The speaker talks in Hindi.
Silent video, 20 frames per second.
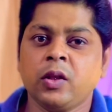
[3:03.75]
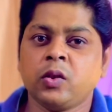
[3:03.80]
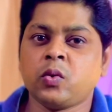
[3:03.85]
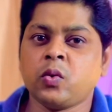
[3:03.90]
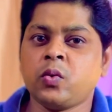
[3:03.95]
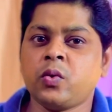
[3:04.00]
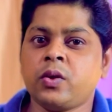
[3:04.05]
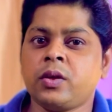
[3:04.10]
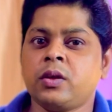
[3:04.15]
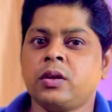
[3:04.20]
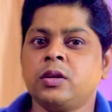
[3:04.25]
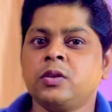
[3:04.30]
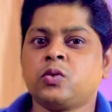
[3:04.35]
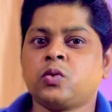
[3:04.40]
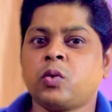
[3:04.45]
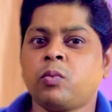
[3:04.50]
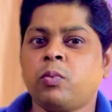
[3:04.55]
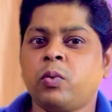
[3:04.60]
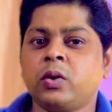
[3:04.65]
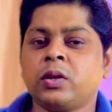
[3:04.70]
तो
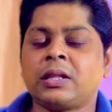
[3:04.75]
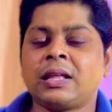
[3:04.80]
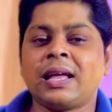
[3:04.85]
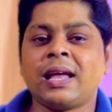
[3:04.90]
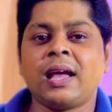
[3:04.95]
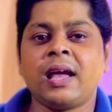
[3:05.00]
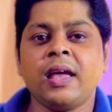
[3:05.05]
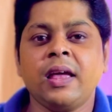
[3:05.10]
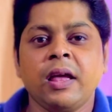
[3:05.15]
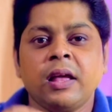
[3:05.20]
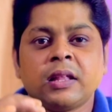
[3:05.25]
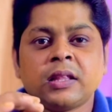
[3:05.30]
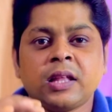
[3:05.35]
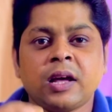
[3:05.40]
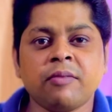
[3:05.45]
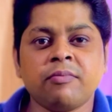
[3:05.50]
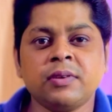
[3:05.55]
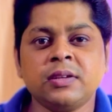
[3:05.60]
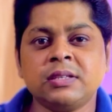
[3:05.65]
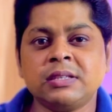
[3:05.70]
इसको बोलते हैं
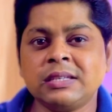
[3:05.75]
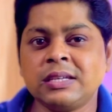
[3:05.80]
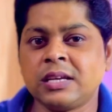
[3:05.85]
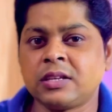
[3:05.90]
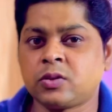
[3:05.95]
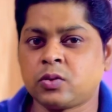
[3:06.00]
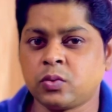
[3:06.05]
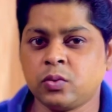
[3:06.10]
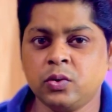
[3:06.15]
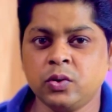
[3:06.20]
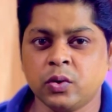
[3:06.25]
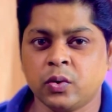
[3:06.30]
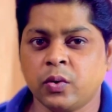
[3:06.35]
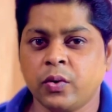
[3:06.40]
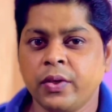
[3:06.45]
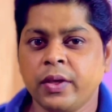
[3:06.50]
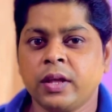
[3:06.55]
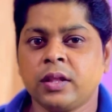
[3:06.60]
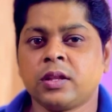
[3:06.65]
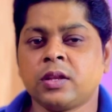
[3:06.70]
दाविंजी स्टूडियो
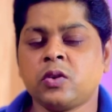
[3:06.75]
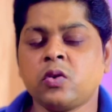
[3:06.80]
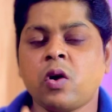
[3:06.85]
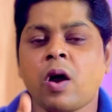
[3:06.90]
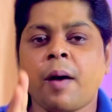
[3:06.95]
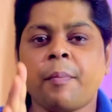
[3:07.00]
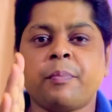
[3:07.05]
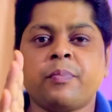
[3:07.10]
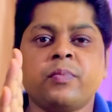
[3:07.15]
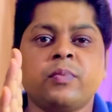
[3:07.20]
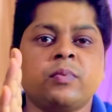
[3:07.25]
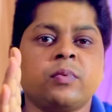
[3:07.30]
तो जो आप